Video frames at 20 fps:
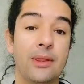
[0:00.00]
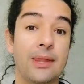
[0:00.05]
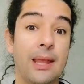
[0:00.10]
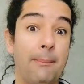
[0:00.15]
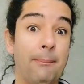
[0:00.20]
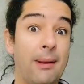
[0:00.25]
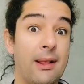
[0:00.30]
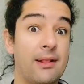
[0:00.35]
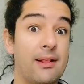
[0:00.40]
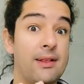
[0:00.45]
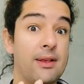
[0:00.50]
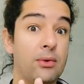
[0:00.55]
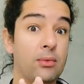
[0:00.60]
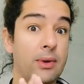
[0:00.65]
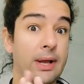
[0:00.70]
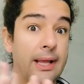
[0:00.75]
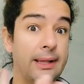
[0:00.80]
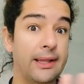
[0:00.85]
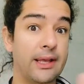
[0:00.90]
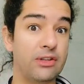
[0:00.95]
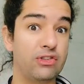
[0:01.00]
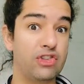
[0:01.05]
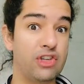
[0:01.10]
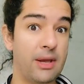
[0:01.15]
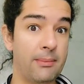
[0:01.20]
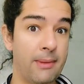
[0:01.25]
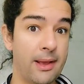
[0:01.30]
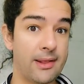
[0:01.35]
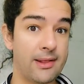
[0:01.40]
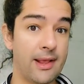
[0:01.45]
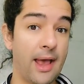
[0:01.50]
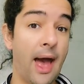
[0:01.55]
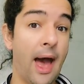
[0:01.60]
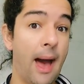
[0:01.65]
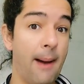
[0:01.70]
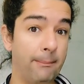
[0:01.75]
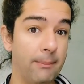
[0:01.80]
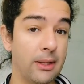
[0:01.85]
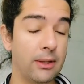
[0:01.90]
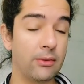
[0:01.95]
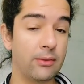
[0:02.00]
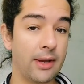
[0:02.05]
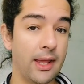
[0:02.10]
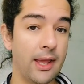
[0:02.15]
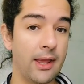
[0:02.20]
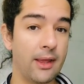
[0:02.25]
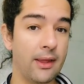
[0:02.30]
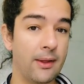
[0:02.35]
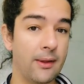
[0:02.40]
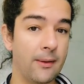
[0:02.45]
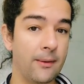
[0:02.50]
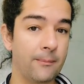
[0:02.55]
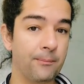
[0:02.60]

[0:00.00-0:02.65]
Tá passando cada dia mais rápido, né?